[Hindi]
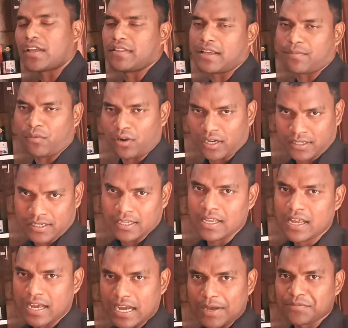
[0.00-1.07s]
शानदार प्रोडक्ट है
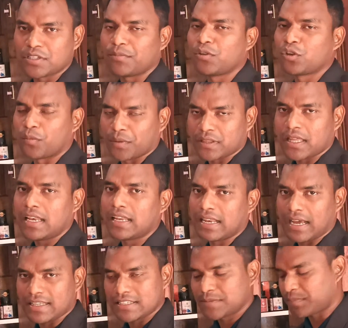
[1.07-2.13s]
आप सभी को पता है लेकिन
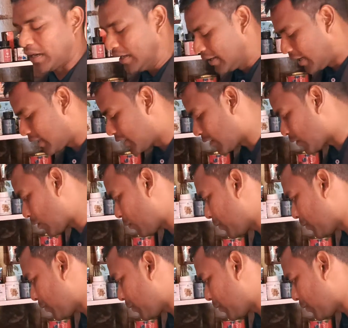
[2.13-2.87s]
आज एक्सप्लेन नहीं कर रहा